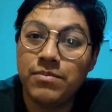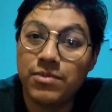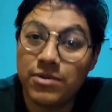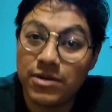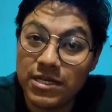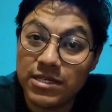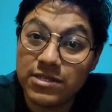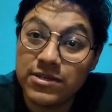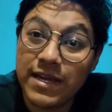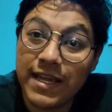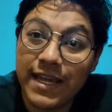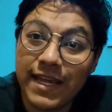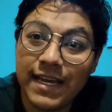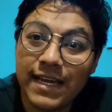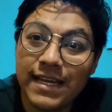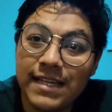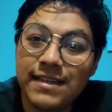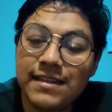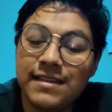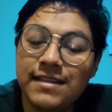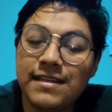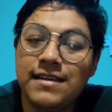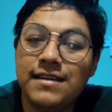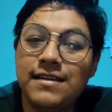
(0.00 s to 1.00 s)
Por eso hay
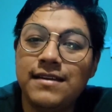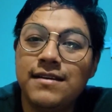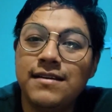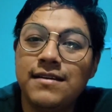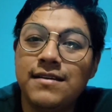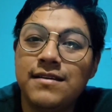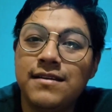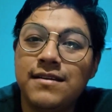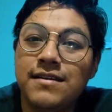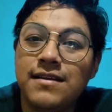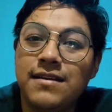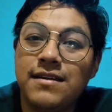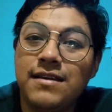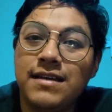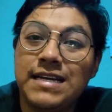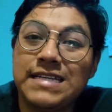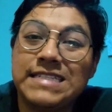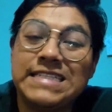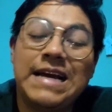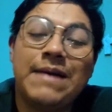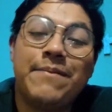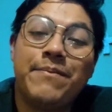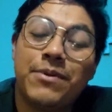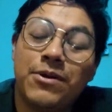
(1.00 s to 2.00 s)
gente
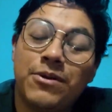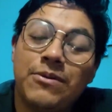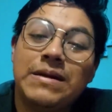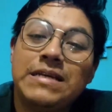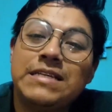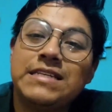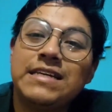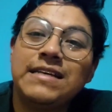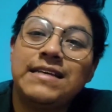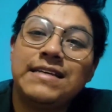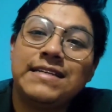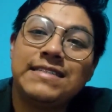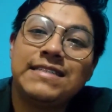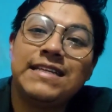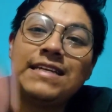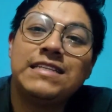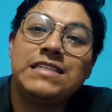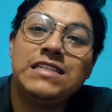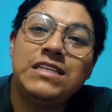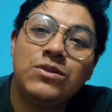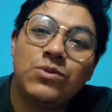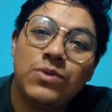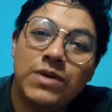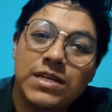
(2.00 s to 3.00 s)
que se aprovecha de esta
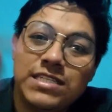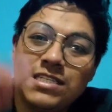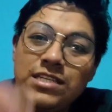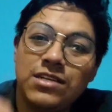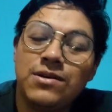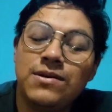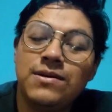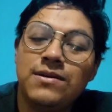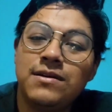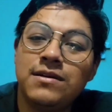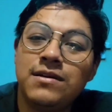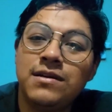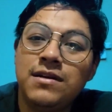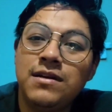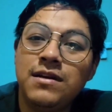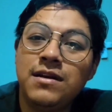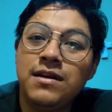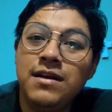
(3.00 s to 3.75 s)
situación